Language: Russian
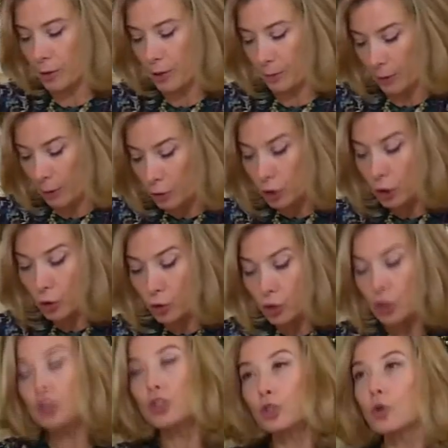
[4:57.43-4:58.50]
были, потому что это
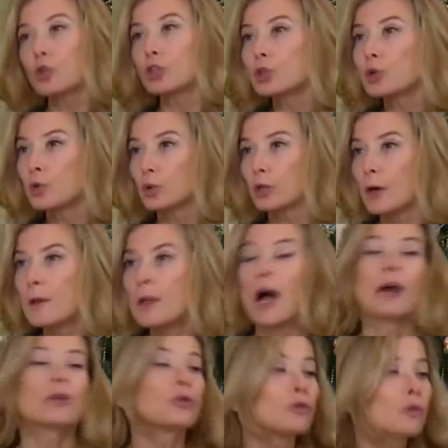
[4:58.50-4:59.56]
очень тяжелый труд.
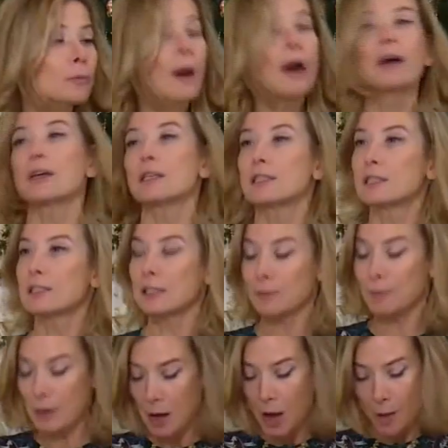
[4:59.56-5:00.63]
А тут вот бах, и
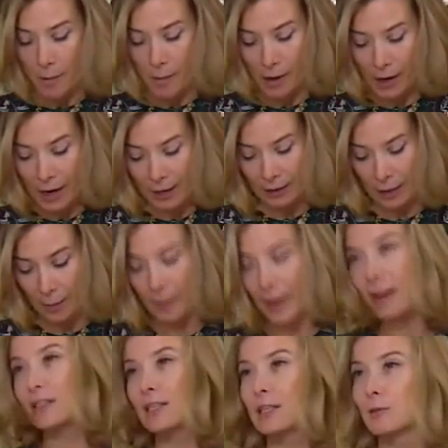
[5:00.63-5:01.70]
тебе помогает комбайн с